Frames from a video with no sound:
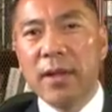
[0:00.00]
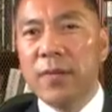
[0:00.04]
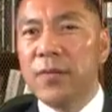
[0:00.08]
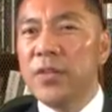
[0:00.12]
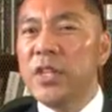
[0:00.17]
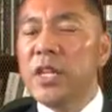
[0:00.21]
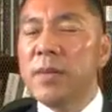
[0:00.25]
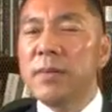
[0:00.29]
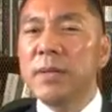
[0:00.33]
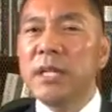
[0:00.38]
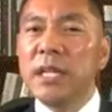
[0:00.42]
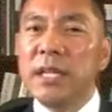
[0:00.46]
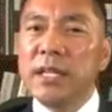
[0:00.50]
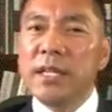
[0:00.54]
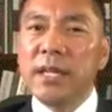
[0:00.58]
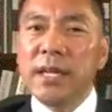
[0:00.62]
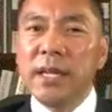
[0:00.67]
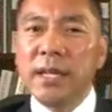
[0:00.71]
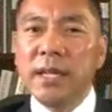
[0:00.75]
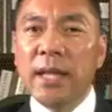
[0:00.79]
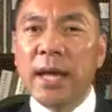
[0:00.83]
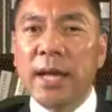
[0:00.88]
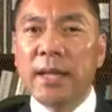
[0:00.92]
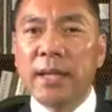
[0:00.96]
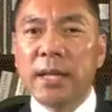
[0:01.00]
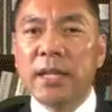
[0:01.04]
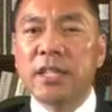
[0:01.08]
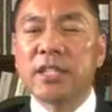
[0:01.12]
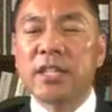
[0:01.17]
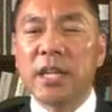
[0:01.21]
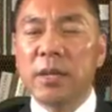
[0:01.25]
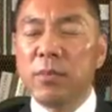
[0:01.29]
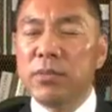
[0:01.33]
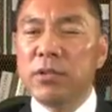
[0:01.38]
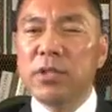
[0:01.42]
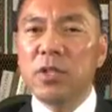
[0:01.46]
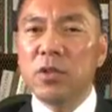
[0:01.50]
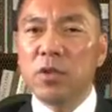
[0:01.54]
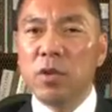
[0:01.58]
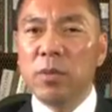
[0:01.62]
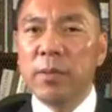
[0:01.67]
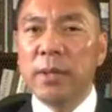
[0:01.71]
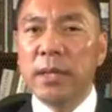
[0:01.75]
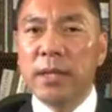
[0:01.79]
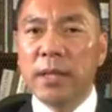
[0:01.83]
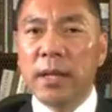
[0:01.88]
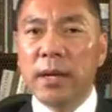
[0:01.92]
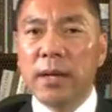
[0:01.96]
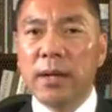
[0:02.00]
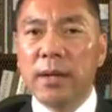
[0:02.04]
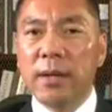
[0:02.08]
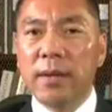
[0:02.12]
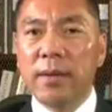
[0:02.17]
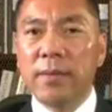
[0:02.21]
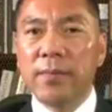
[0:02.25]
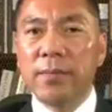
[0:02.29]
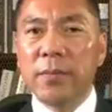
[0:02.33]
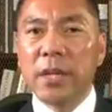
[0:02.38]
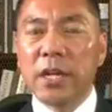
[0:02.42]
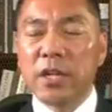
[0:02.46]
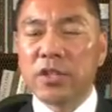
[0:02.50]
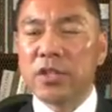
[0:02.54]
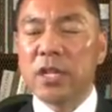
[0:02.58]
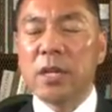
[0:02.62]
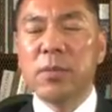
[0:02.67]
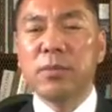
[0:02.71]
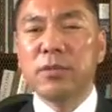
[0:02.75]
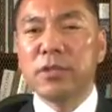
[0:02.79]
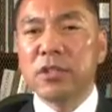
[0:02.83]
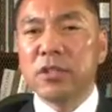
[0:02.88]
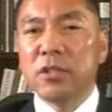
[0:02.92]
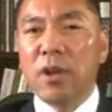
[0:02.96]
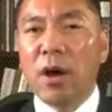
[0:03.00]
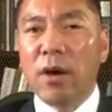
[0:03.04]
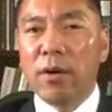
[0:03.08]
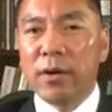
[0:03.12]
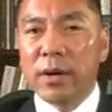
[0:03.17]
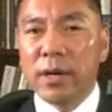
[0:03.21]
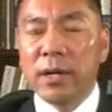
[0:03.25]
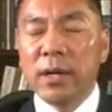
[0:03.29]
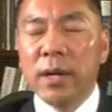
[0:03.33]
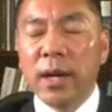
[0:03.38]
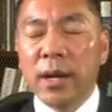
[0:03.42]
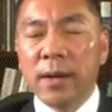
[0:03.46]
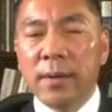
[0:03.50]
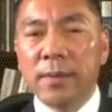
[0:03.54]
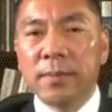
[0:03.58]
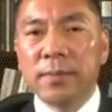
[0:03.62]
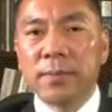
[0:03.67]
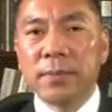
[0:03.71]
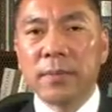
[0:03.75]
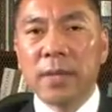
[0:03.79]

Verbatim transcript: 你们的爷爷奶奶谁不是农民呢？谁不是草根呢？